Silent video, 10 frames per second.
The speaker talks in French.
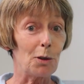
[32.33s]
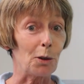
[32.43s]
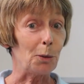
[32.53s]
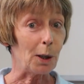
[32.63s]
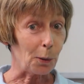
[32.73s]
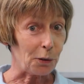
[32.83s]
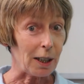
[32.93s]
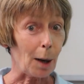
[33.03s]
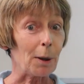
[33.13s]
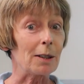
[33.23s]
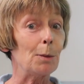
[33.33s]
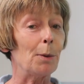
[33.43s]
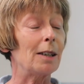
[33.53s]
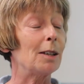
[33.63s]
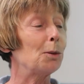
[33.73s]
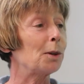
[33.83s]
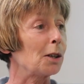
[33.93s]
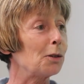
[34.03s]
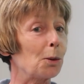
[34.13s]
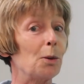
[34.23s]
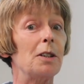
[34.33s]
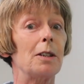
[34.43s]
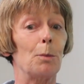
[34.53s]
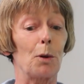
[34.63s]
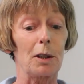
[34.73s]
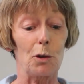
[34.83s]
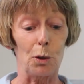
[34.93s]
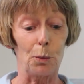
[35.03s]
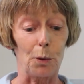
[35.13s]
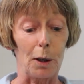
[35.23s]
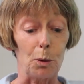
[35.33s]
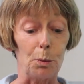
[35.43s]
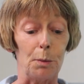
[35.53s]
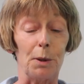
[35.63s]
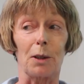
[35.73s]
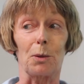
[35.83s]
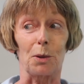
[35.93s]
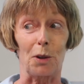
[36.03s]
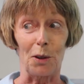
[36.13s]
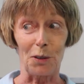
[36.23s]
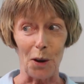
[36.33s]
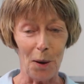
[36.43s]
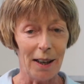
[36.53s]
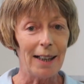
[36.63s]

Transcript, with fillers: je suis conseillère principale d'éducation au lycée Maurice Genevois depuis bientôt 30 ans.